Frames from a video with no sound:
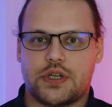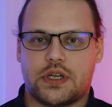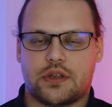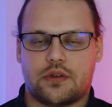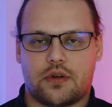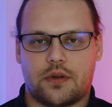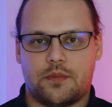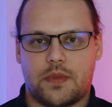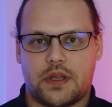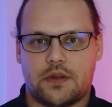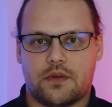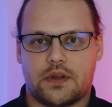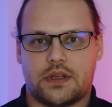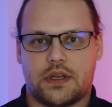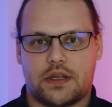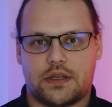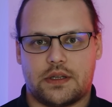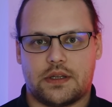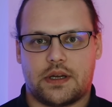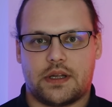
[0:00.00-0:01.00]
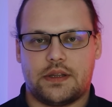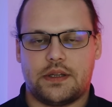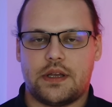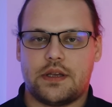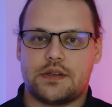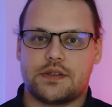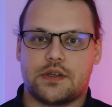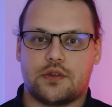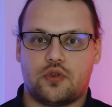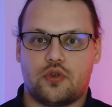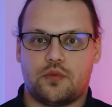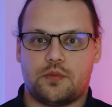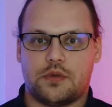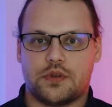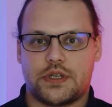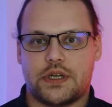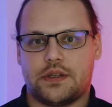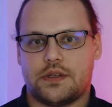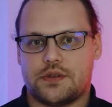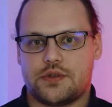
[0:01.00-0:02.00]
который обменивает на один контейнер, из которого
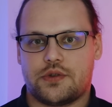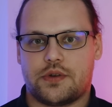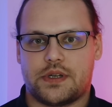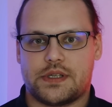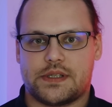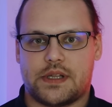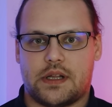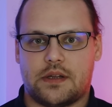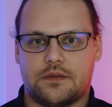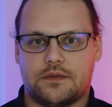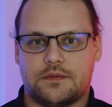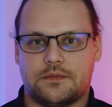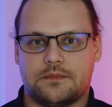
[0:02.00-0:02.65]
получает 1000 кристаллов.